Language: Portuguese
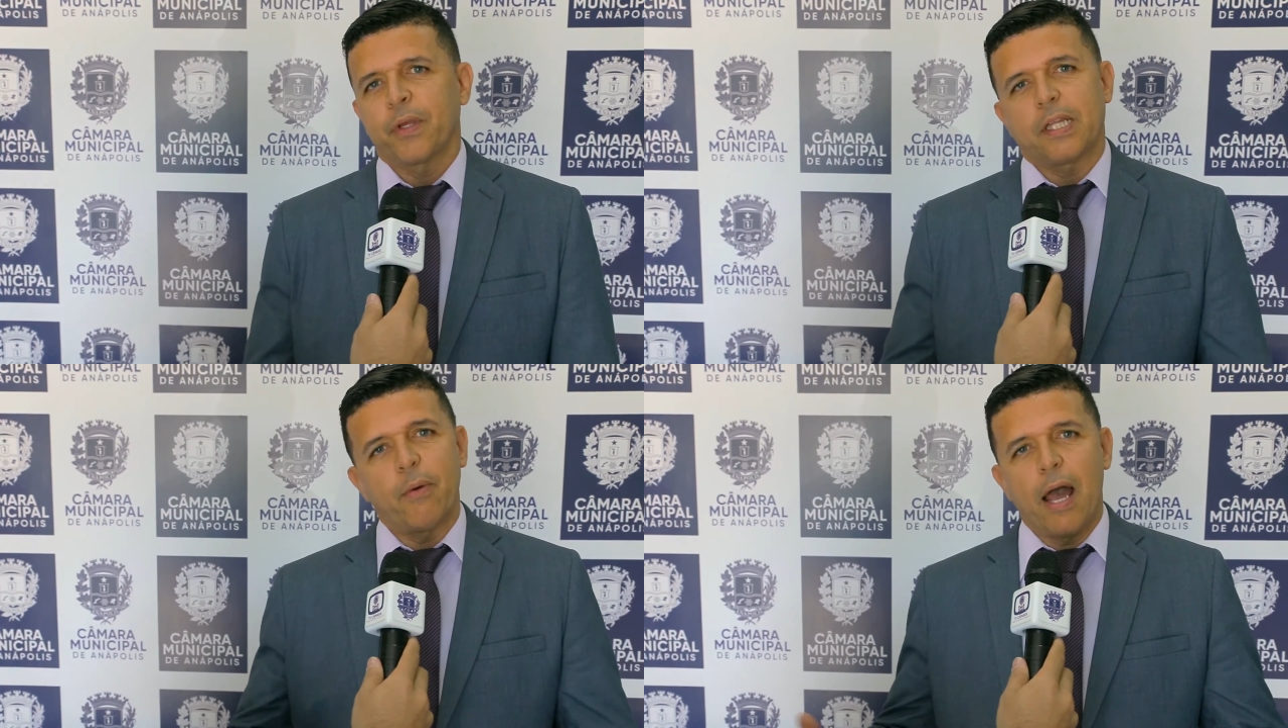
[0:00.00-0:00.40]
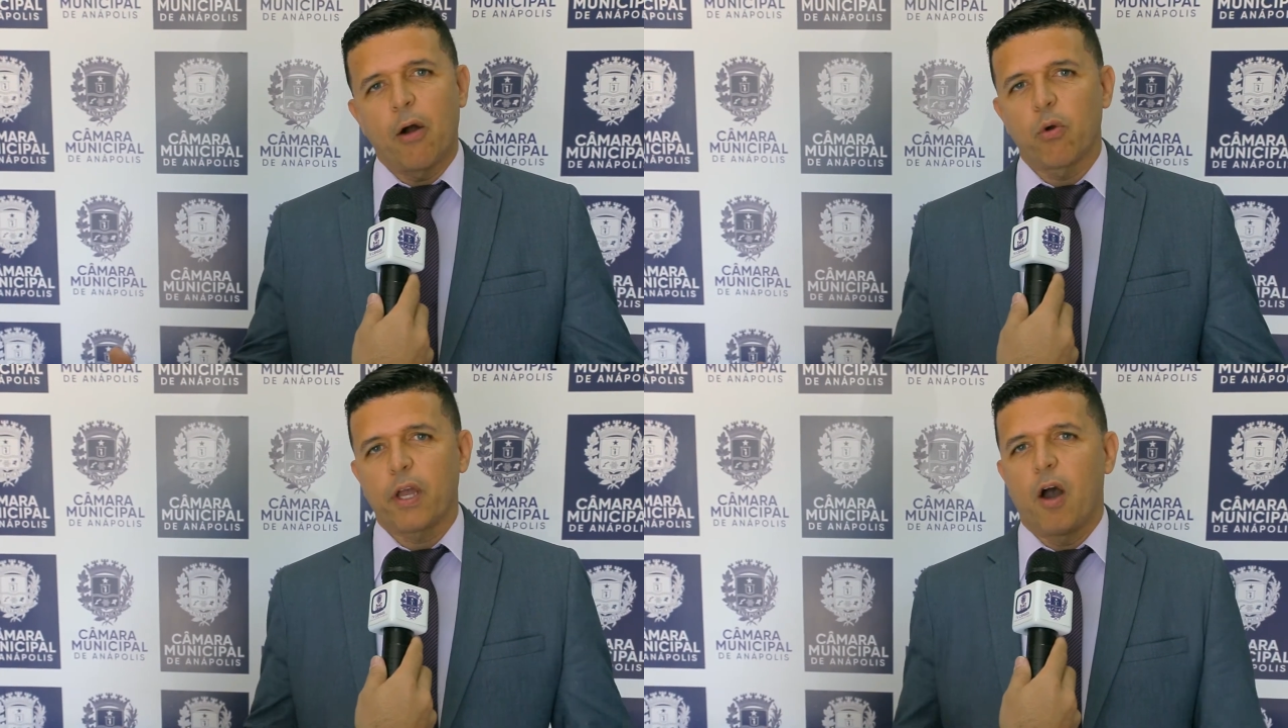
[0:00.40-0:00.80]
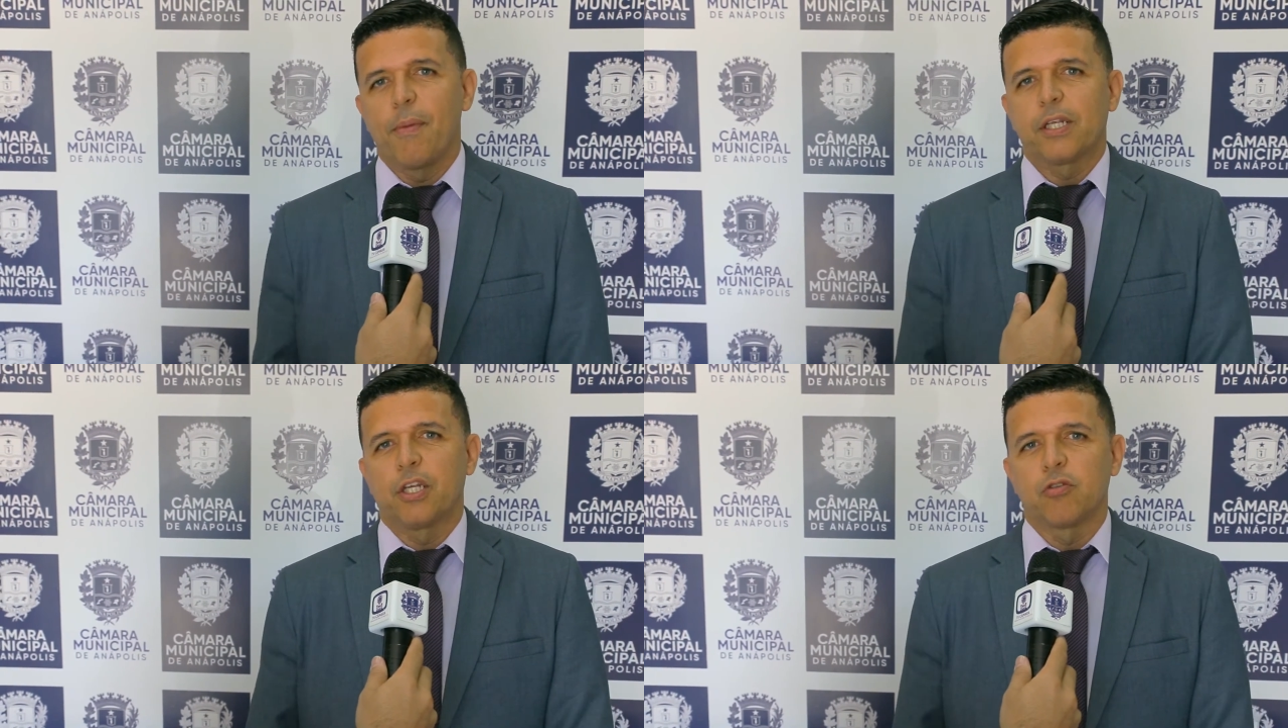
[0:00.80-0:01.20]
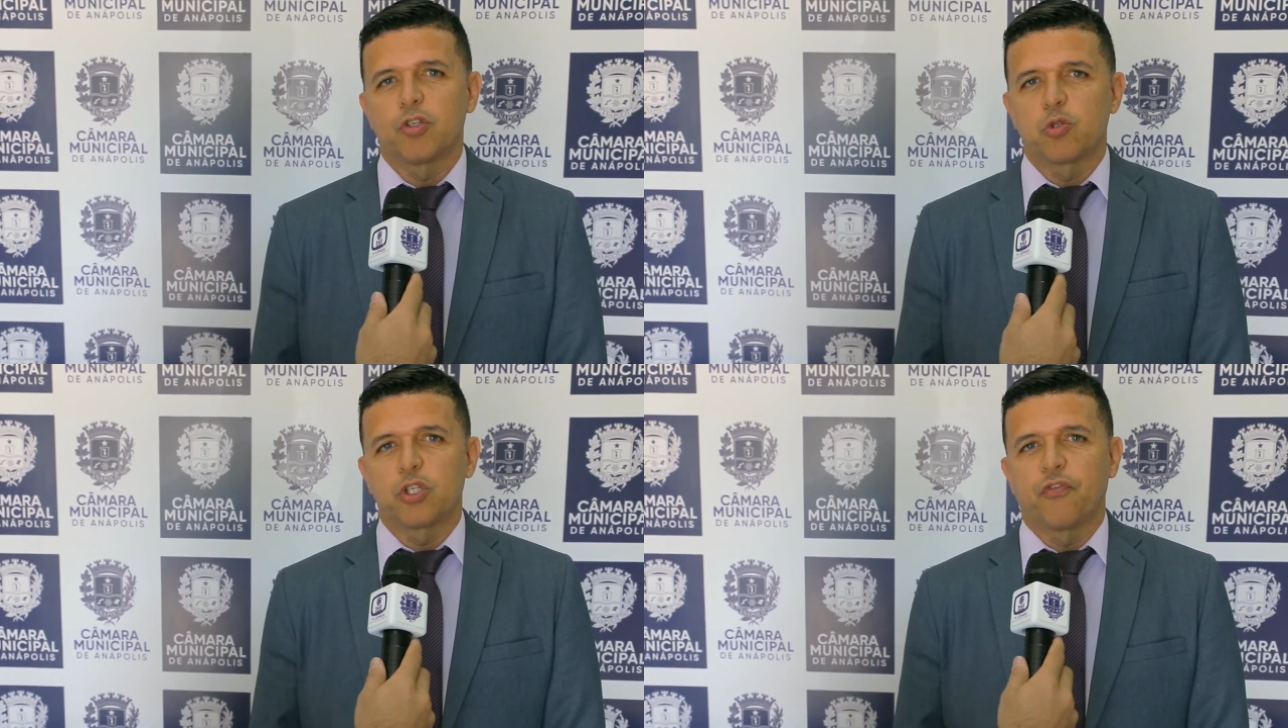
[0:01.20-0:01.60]
Então é algo que realmente não
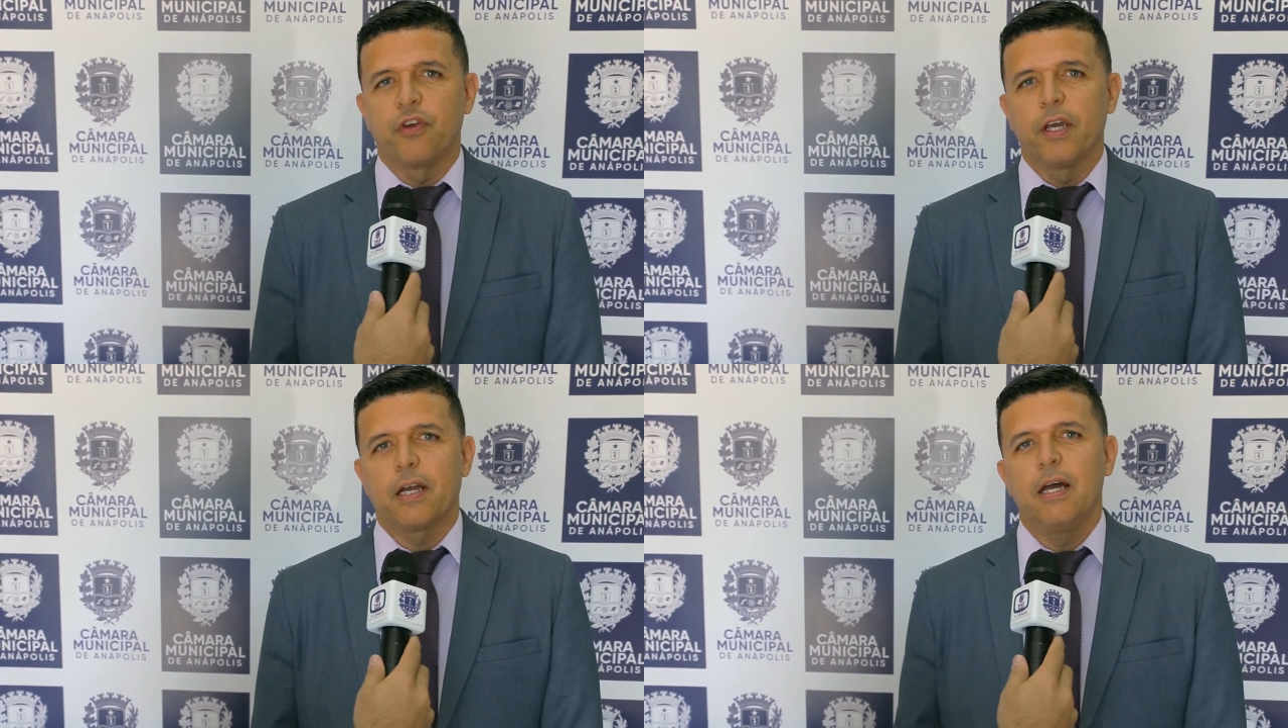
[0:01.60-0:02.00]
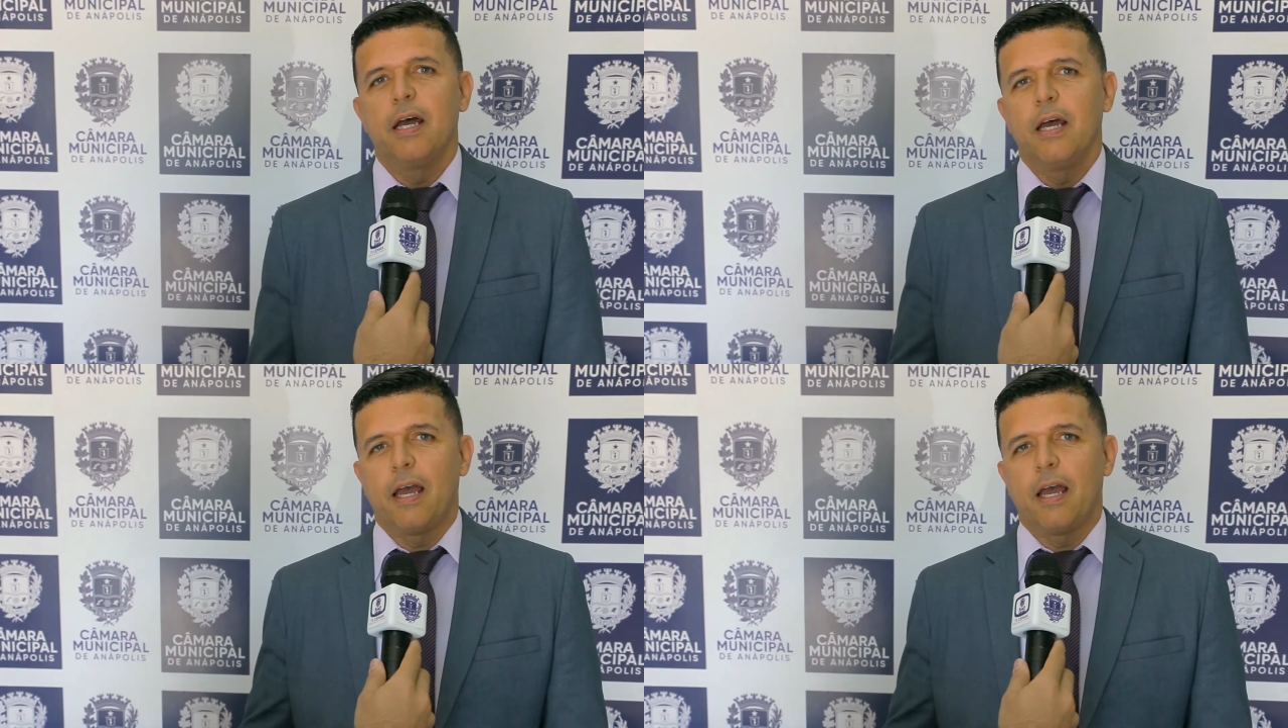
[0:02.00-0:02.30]
se justifica.